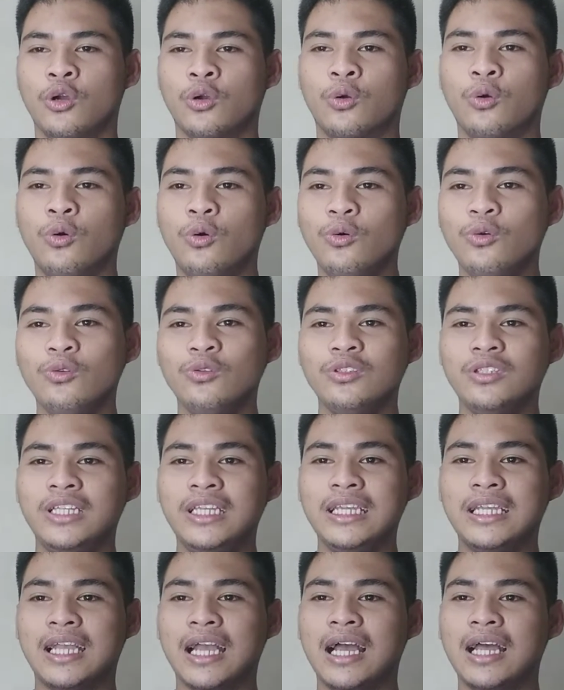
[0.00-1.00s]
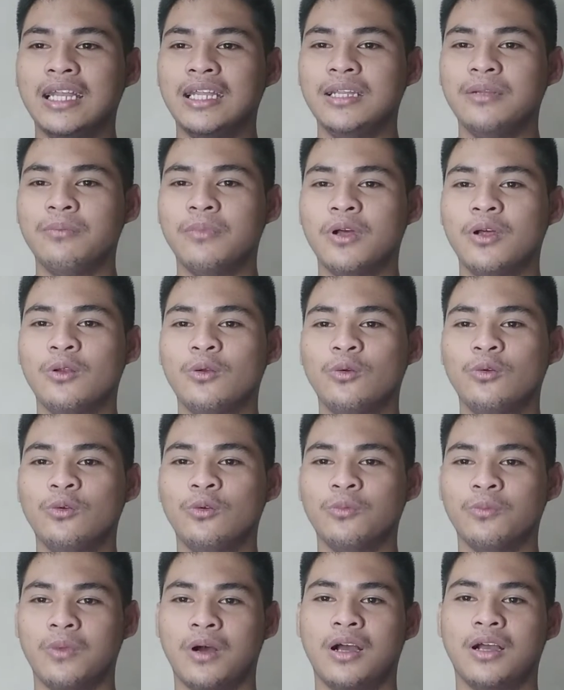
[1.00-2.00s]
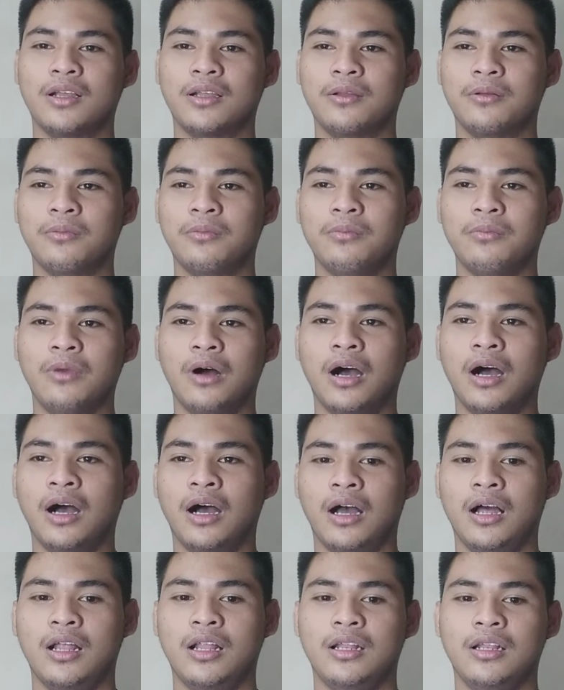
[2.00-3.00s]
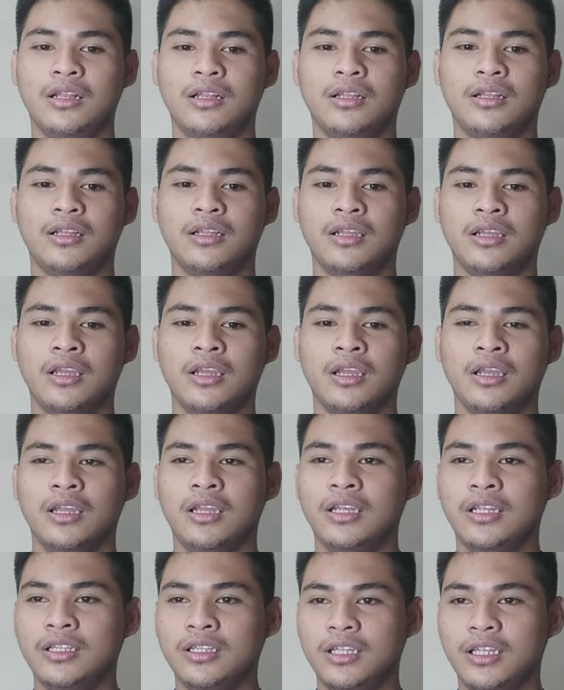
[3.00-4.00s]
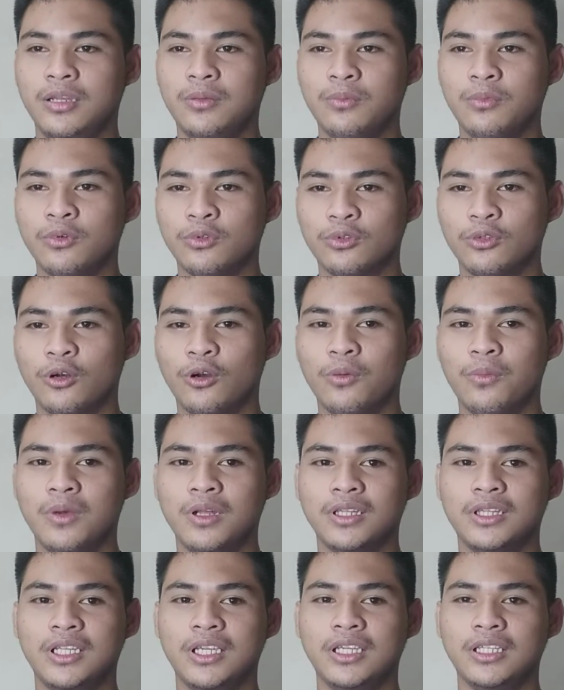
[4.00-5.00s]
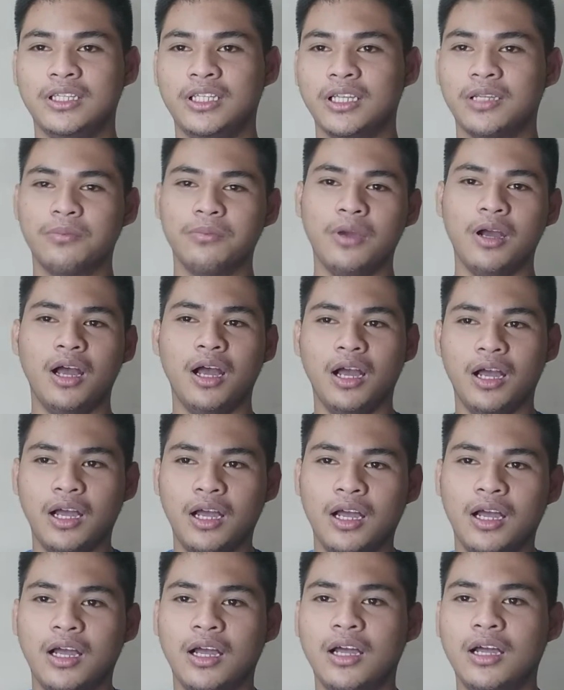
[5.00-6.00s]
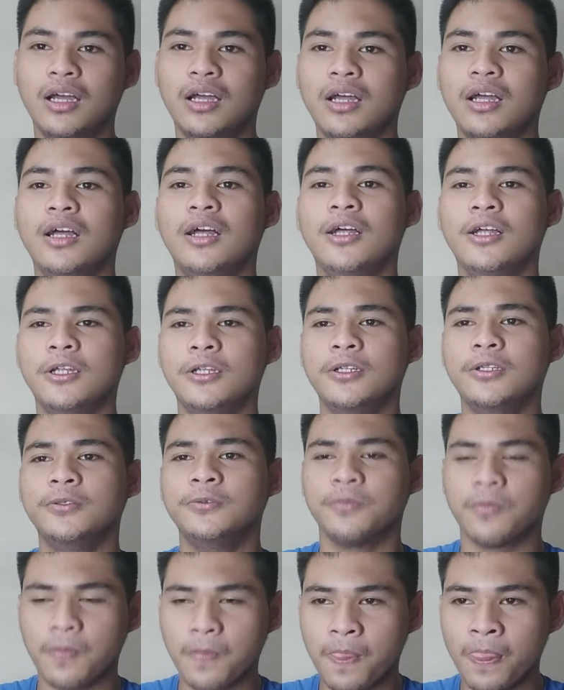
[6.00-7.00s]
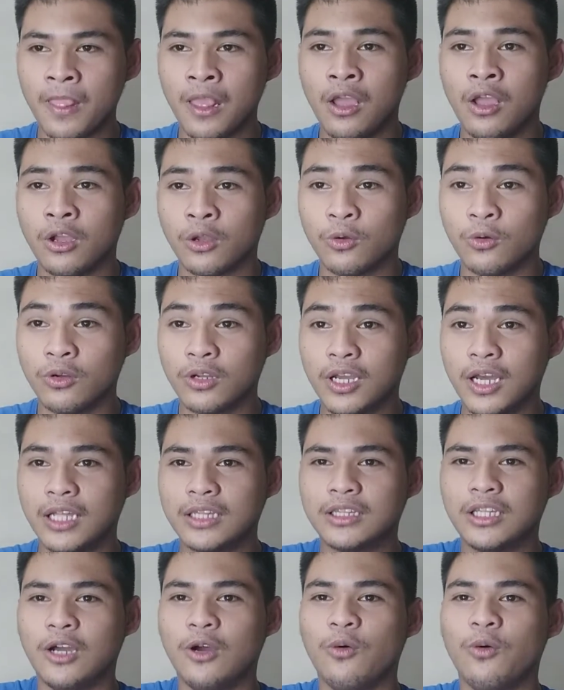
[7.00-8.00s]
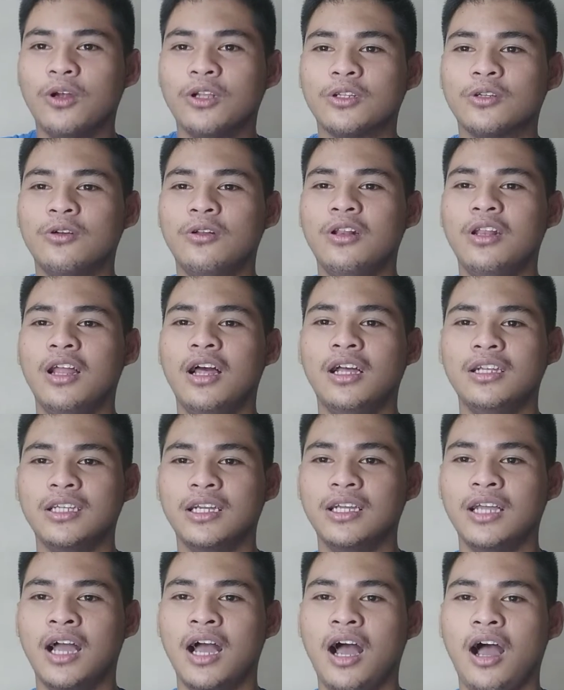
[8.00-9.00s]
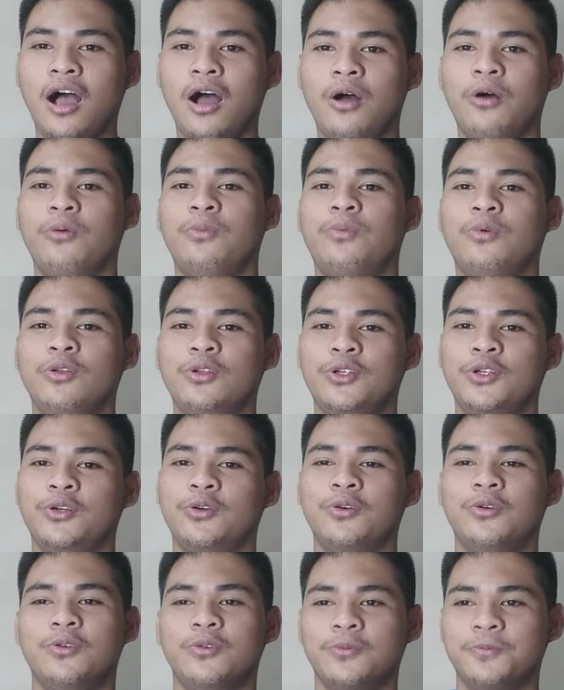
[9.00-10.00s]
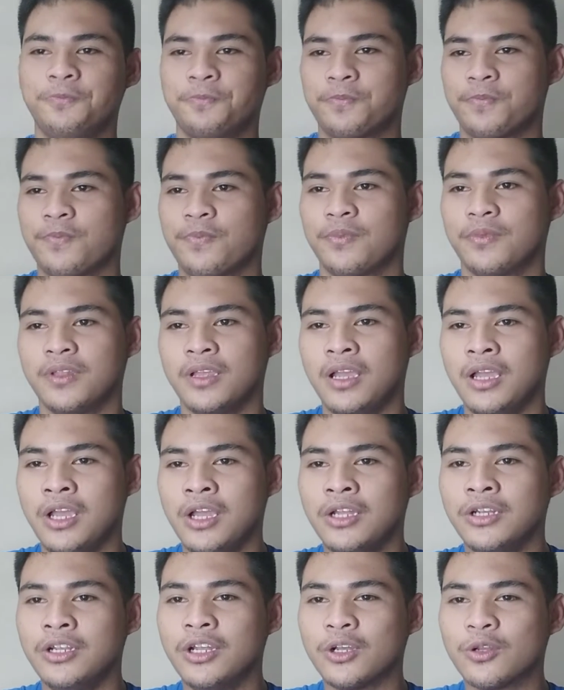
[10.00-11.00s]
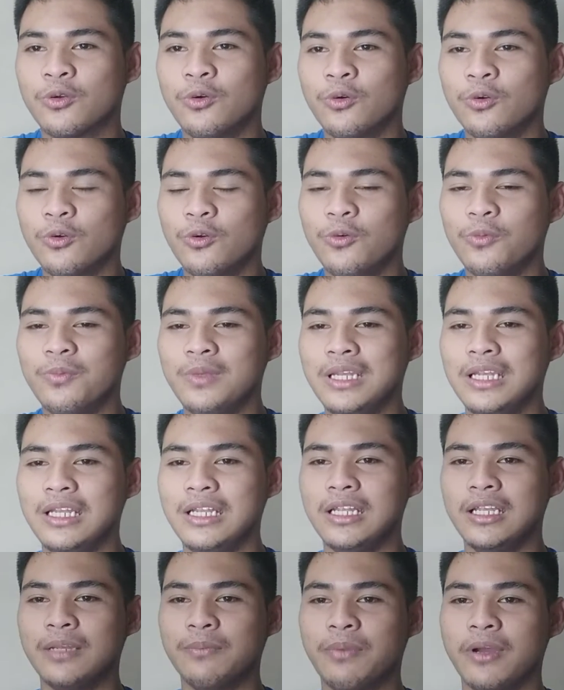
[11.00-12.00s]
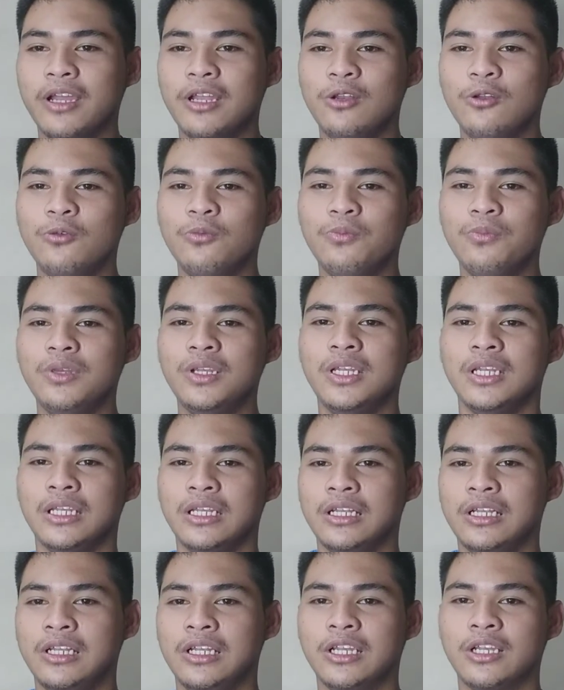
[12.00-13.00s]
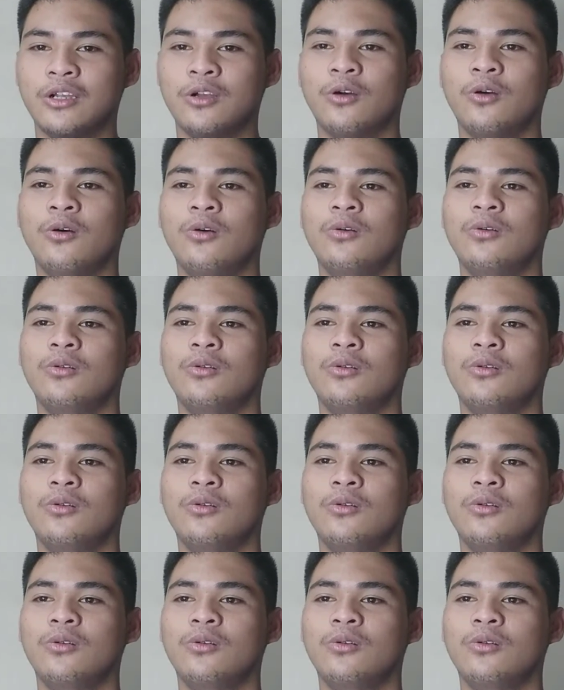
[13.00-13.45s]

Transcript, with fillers: Kung di ka rin marunong magmahal, hindi mo to matitikman. Kung katawan ko lang ang habol mo, na kung gumiling pa'y dumili ko.